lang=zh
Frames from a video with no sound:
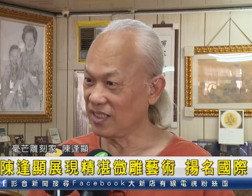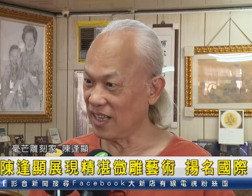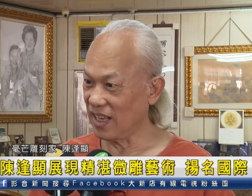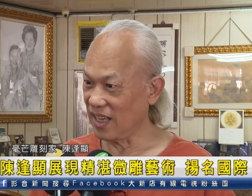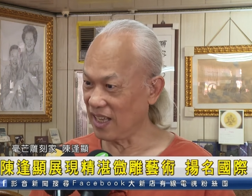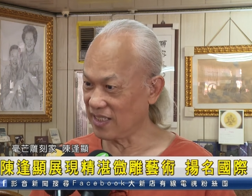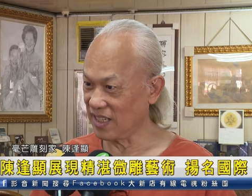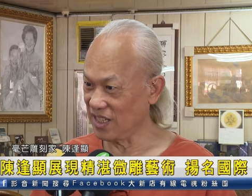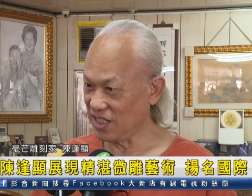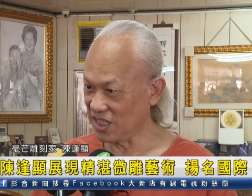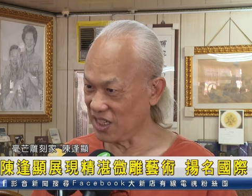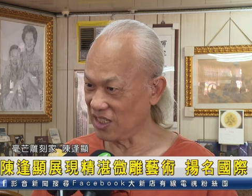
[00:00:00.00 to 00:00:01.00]
那这
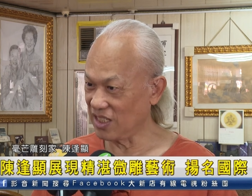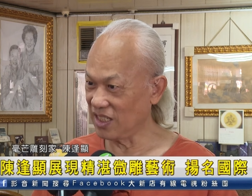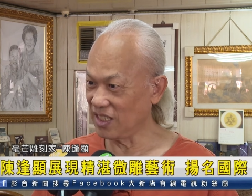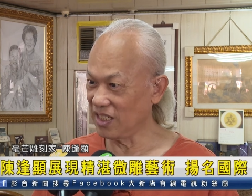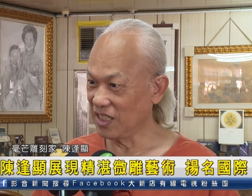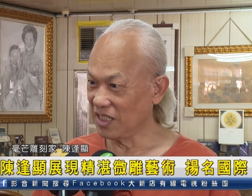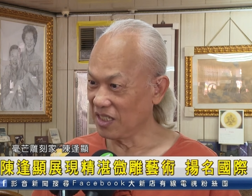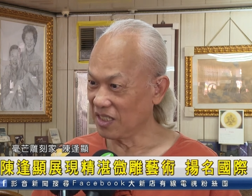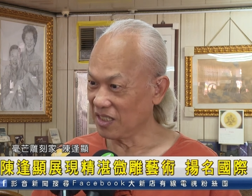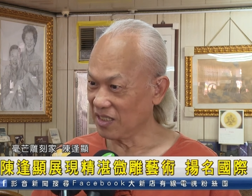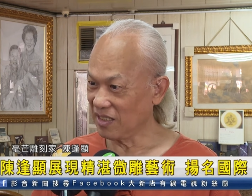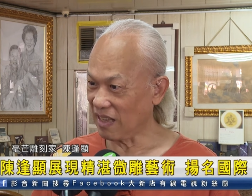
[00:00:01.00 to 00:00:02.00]
一些呢，
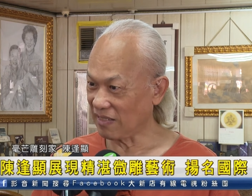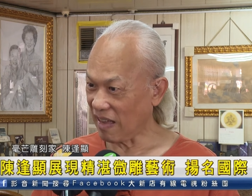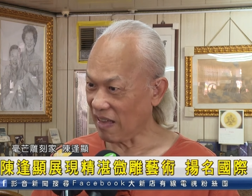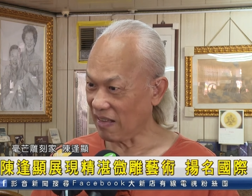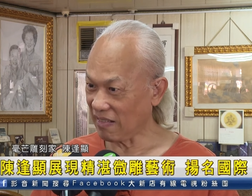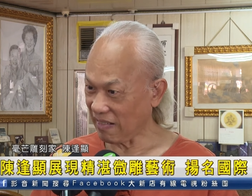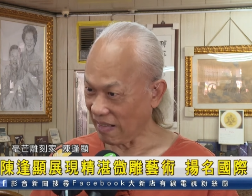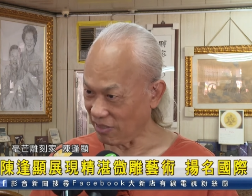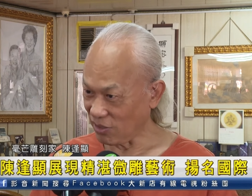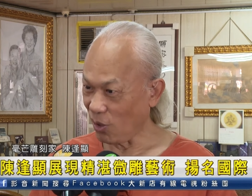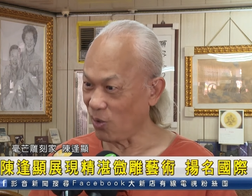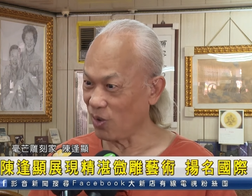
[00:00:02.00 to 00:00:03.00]
让他感
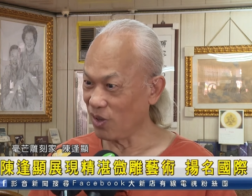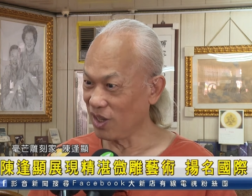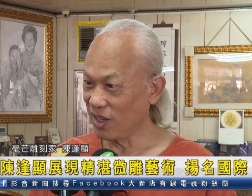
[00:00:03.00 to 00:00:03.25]
动。